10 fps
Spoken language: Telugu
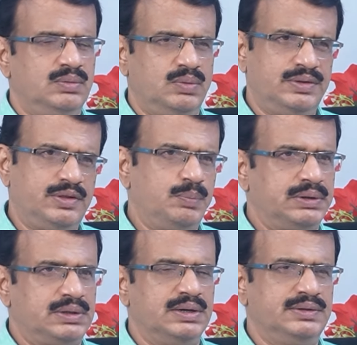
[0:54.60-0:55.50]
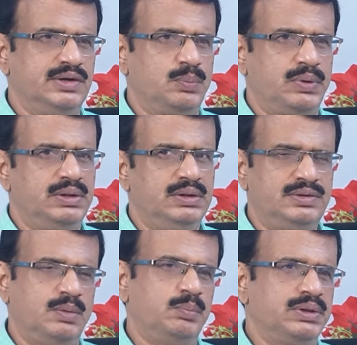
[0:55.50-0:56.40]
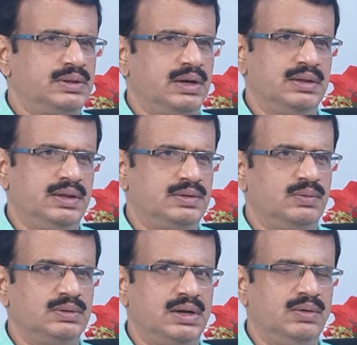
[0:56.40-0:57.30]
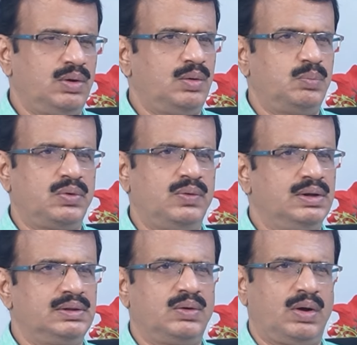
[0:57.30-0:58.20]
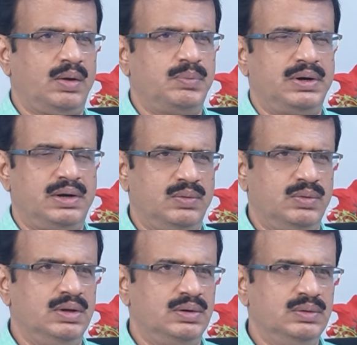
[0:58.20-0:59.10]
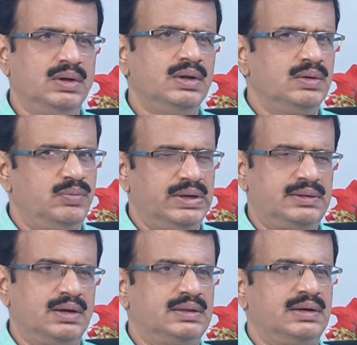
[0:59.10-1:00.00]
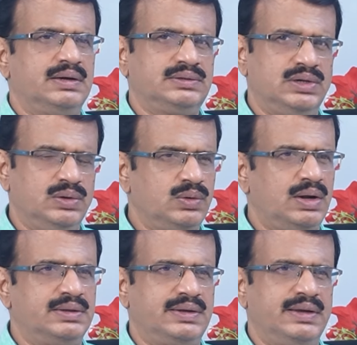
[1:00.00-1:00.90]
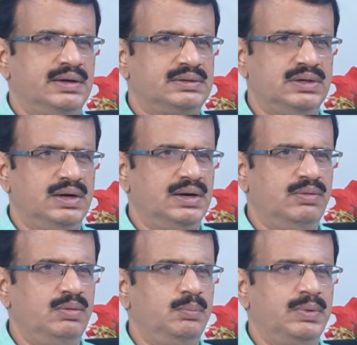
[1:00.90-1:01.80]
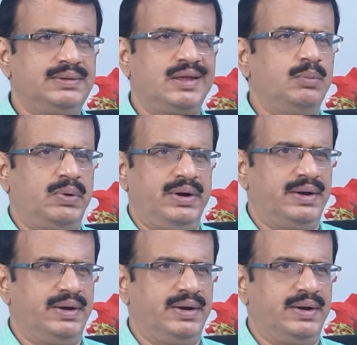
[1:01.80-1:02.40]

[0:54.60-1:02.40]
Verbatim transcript: వైసీపీ అతను చనిపోయింది చంపిన తెలుగుదేశం అతనే ఒకప్పుడు వాళ్ళిద్దరు ఒకే పార్టీలో ఉన్నారు వ్యక్తిగత కక్షలు రాజకీయ కక్షలు అనేవి మిక్స్ అయిపోయి